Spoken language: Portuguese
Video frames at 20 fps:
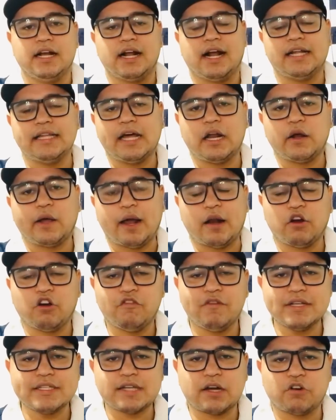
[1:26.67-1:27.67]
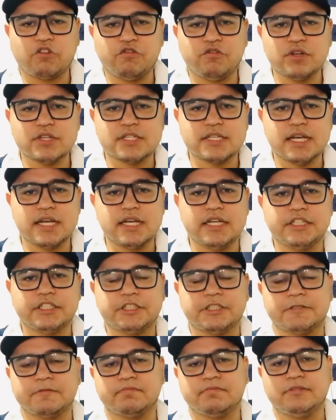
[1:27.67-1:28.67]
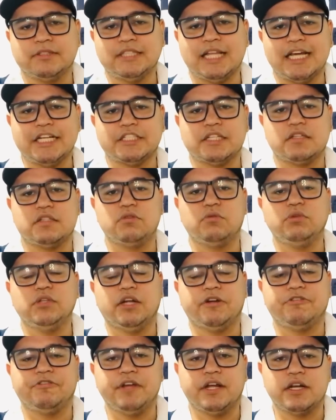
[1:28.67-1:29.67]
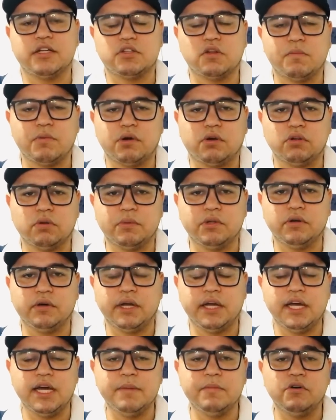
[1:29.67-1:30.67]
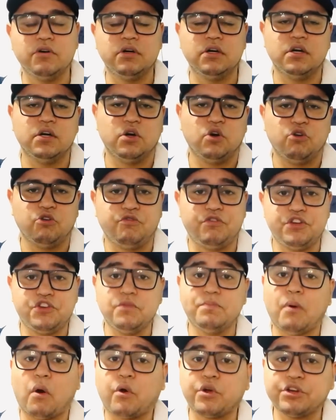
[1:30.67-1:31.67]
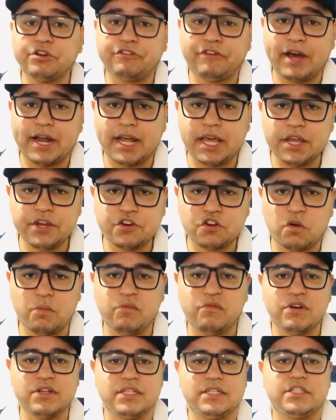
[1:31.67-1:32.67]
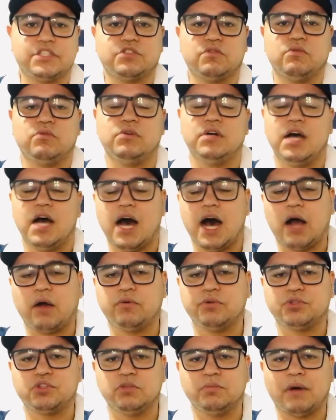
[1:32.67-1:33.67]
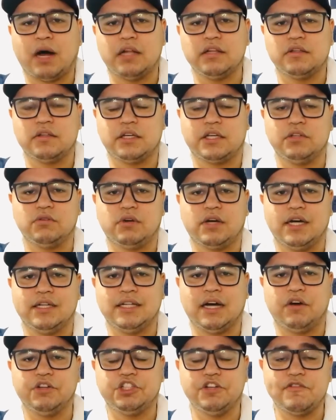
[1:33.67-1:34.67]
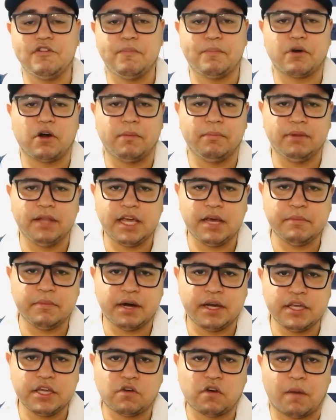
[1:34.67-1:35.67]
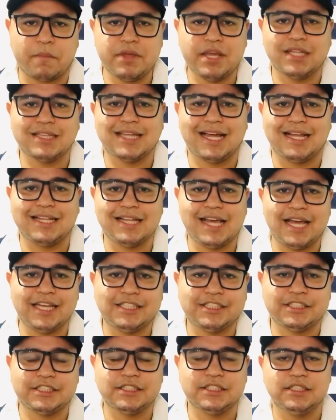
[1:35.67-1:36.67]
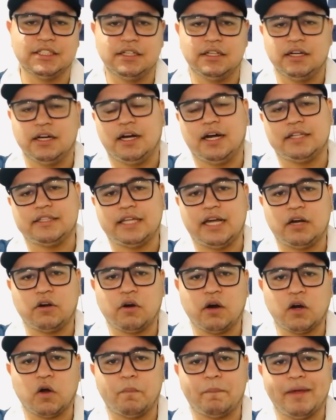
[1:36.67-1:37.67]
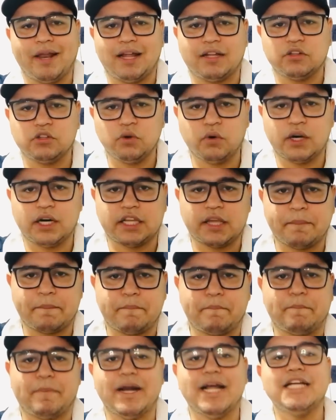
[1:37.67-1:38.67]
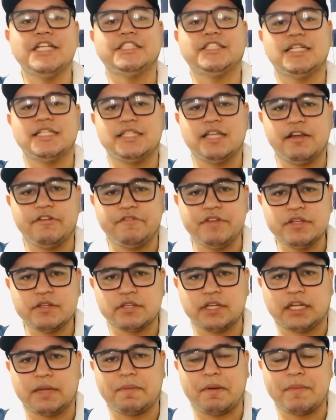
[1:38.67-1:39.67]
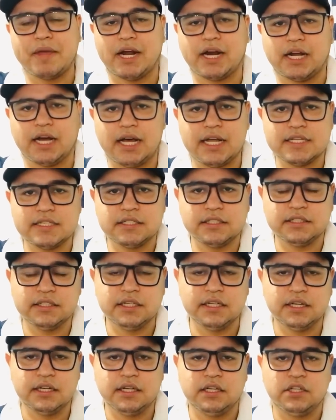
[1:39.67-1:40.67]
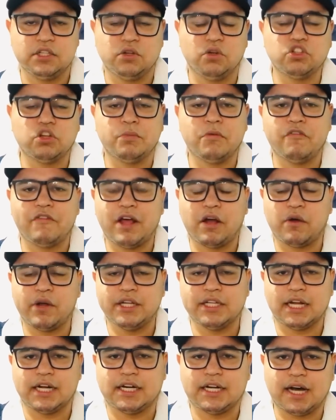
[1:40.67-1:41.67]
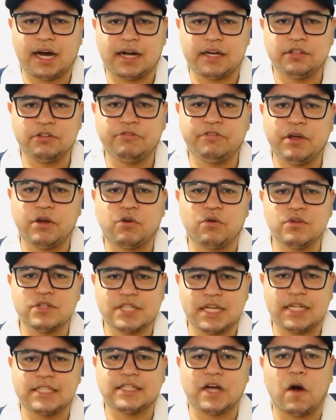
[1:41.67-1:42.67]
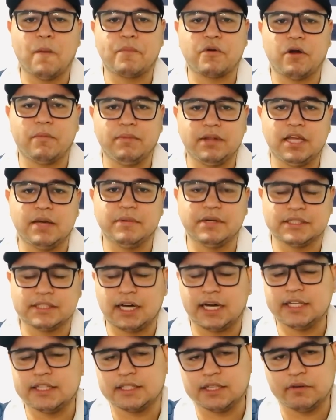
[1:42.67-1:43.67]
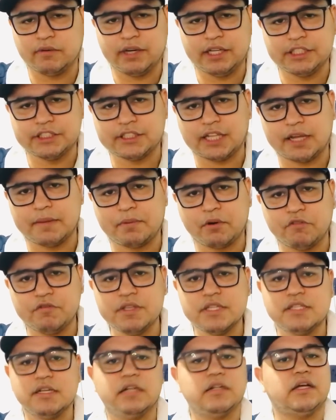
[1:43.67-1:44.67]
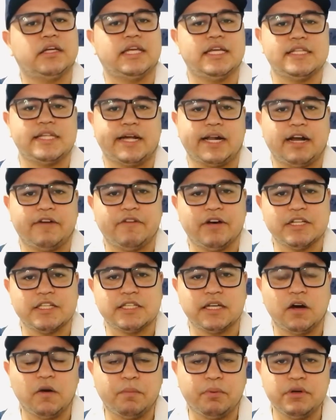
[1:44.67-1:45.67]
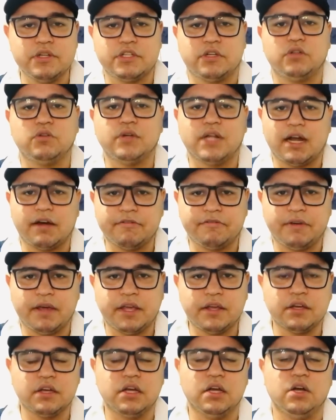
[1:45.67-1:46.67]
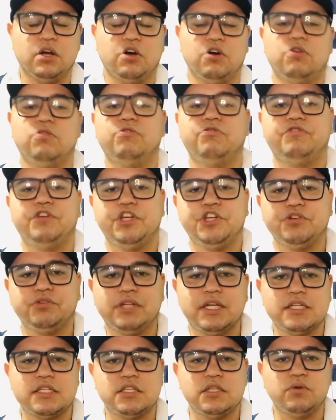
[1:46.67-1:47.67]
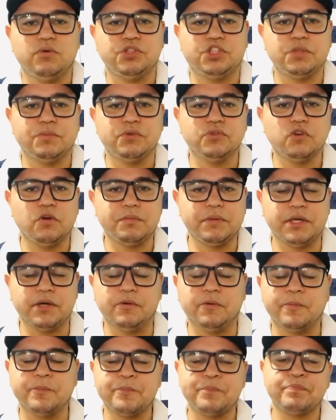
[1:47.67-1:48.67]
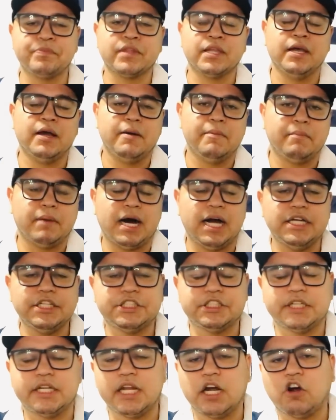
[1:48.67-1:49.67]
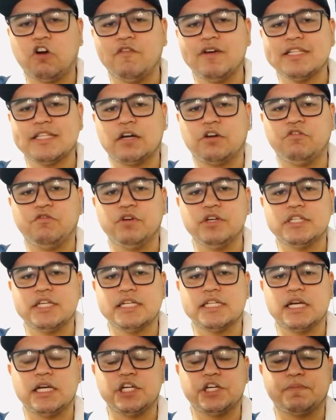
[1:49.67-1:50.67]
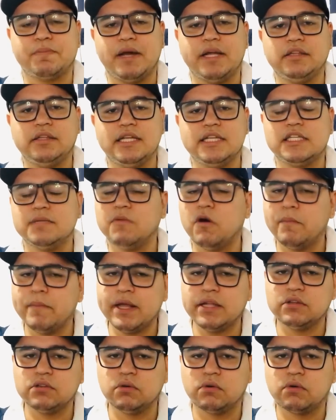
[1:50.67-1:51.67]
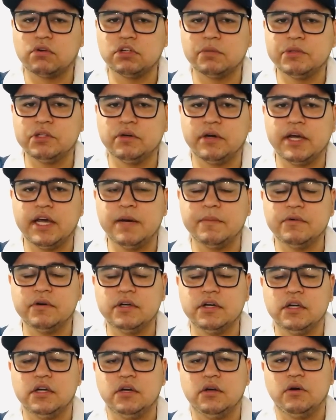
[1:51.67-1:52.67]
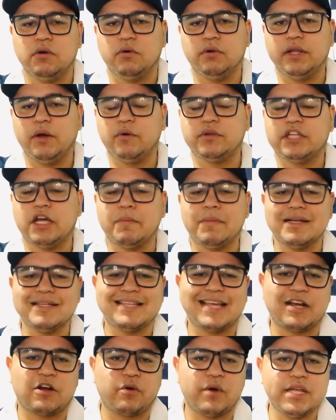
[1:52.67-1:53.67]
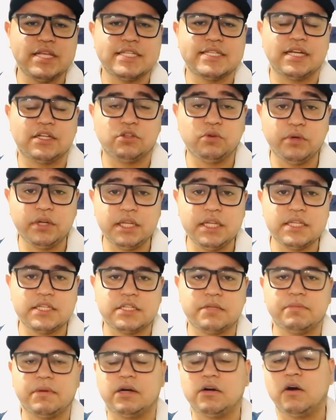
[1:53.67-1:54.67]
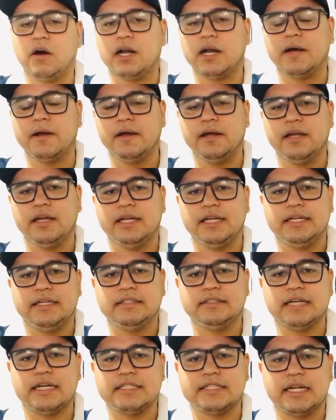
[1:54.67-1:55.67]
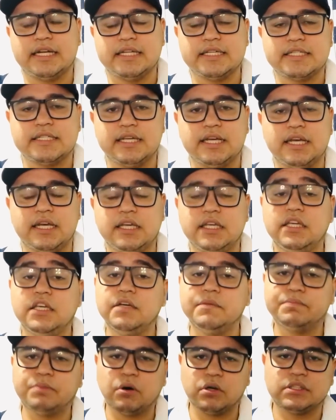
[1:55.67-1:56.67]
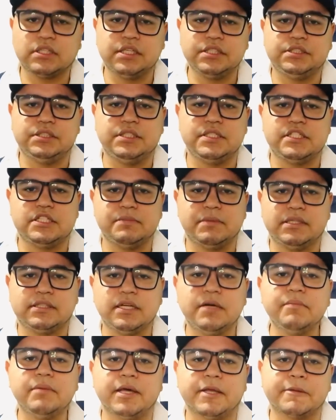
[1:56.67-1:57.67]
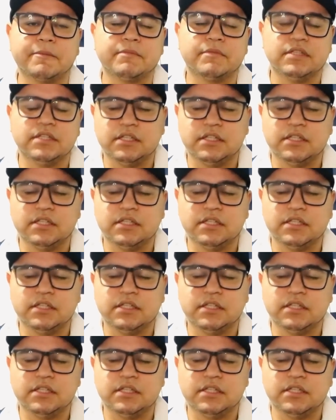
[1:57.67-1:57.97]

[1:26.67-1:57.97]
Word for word: Galera, eu quero conversar com vocês nesta segunda-feira sobre o Clube do Remo. O vídeo é um pouco diferente, como vocês estão acostumados aqui no canal. Eu tive um problema aí com a minha internet. Até agora a operadora que presta serviços aqui para minha casa não tomou vergonha na cara e não veio consertar o problema, tá? Então a gente está improvisando aqui essa gravação, por isso que eu não gravei o vídeo desse último domingo. Mas queria conversar com vocês a respeito desse momento do Clube do Remo. O Leão tem uma sequência duríssima agora na Série C e importantíssima também.